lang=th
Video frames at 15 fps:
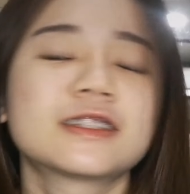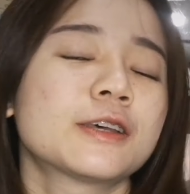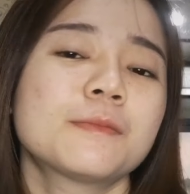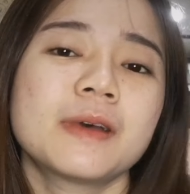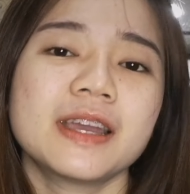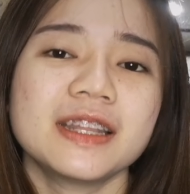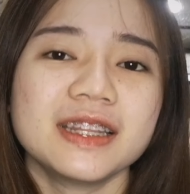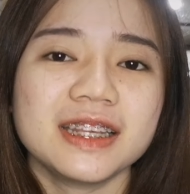ส
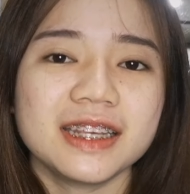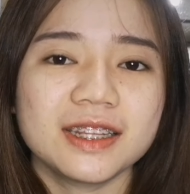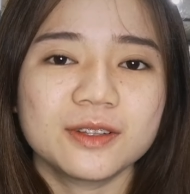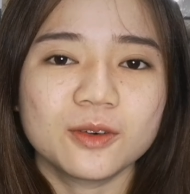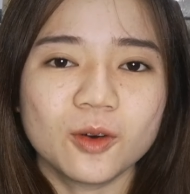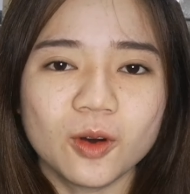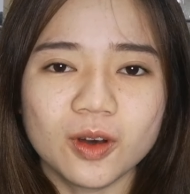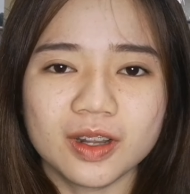บายดี
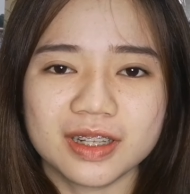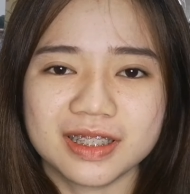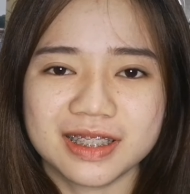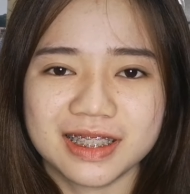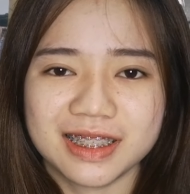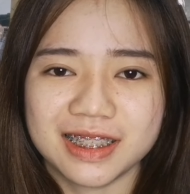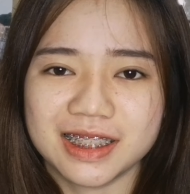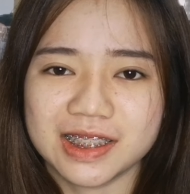ทุกคน
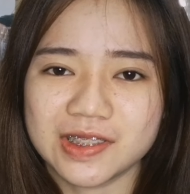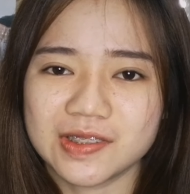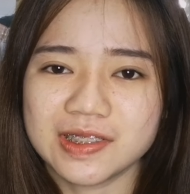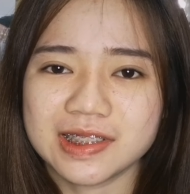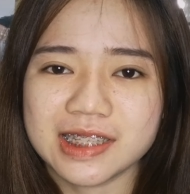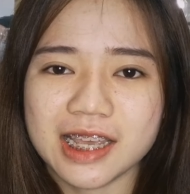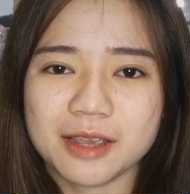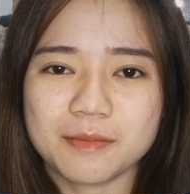ที่ส
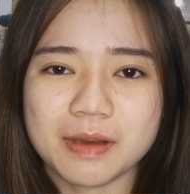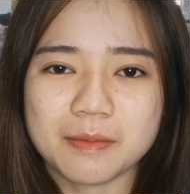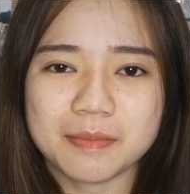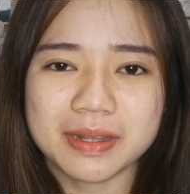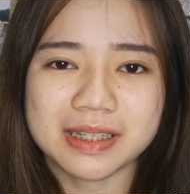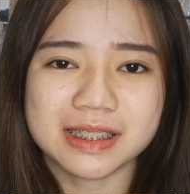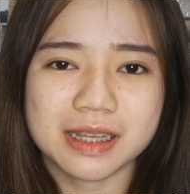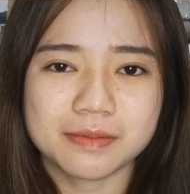นใจมา
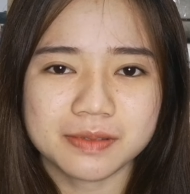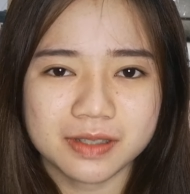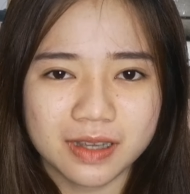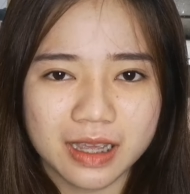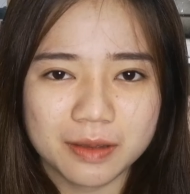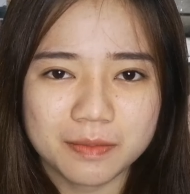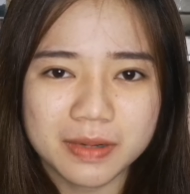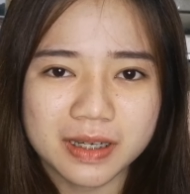เป็นซับส
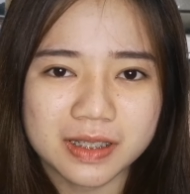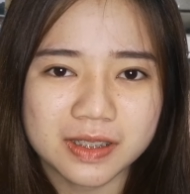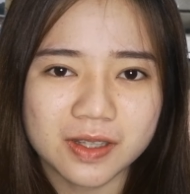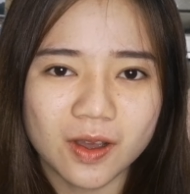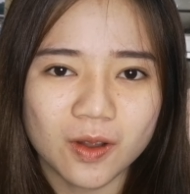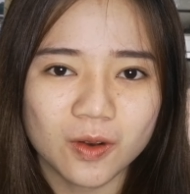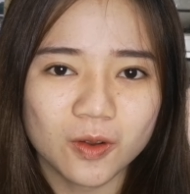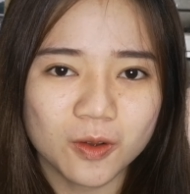ไครเบอร์
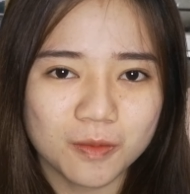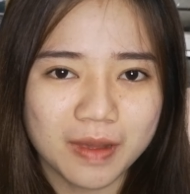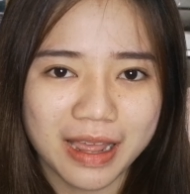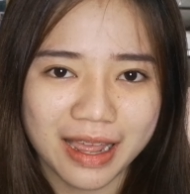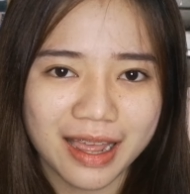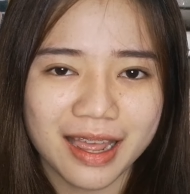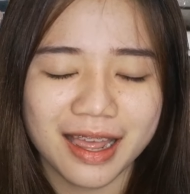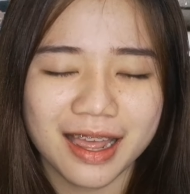สองรูป
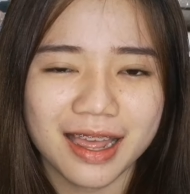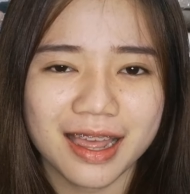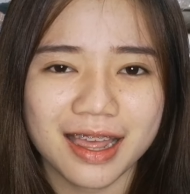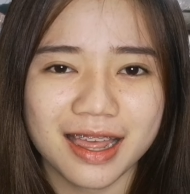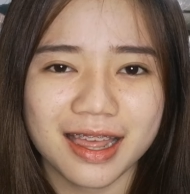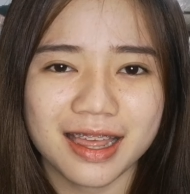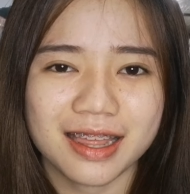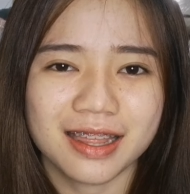หาฮา
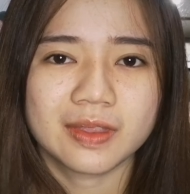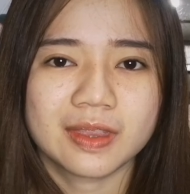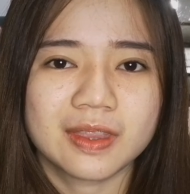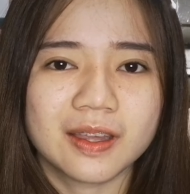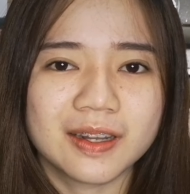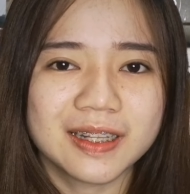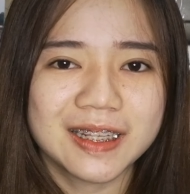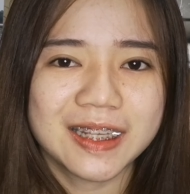
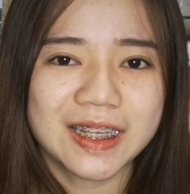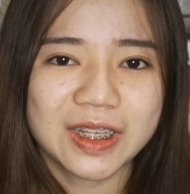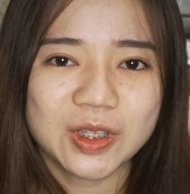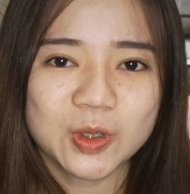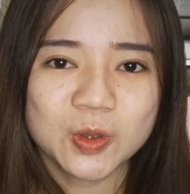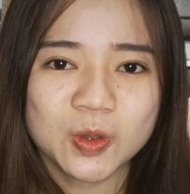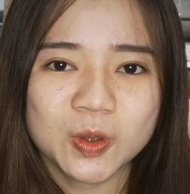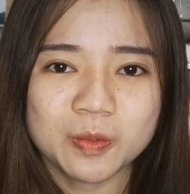ตอนนี้
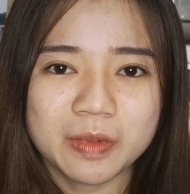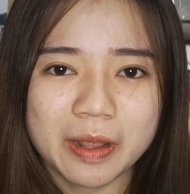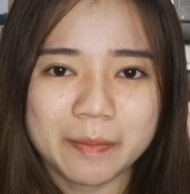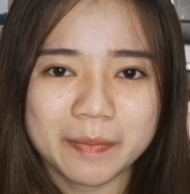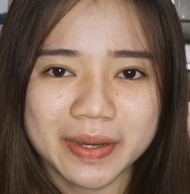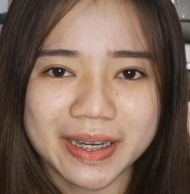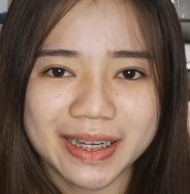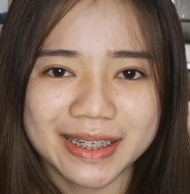YouTube
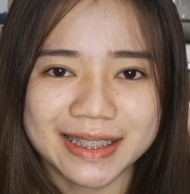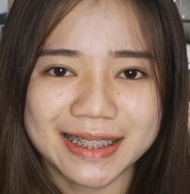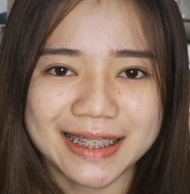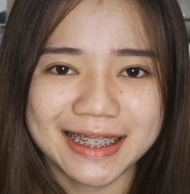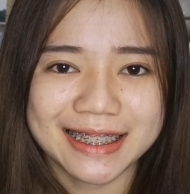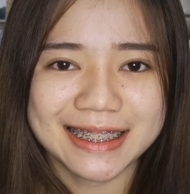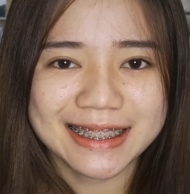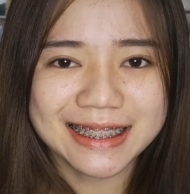ได้เปิด
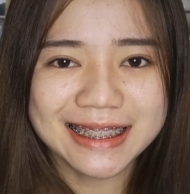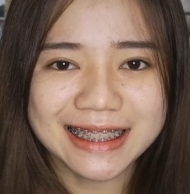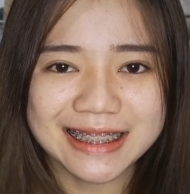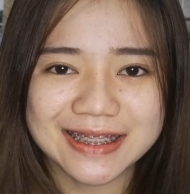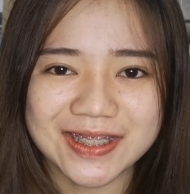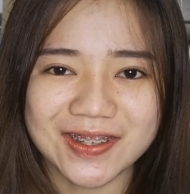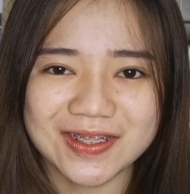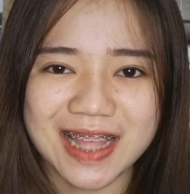อีกห
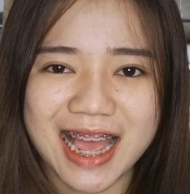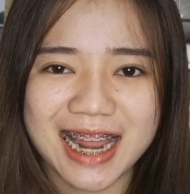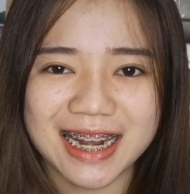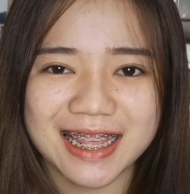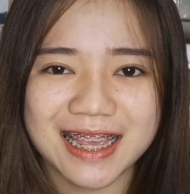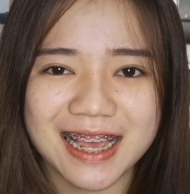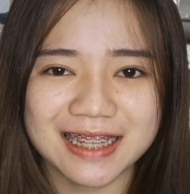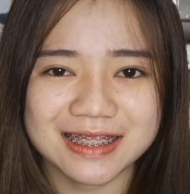นึ่งสองทา
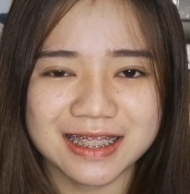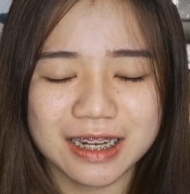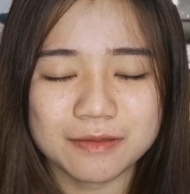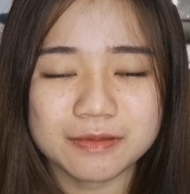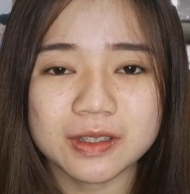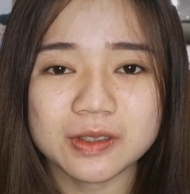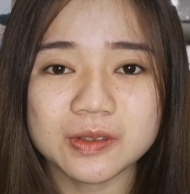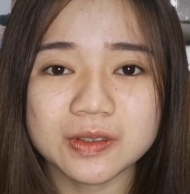งในการส
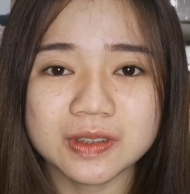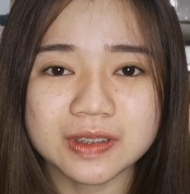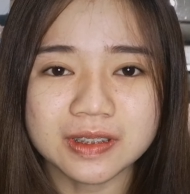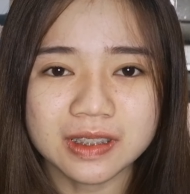นับสนุน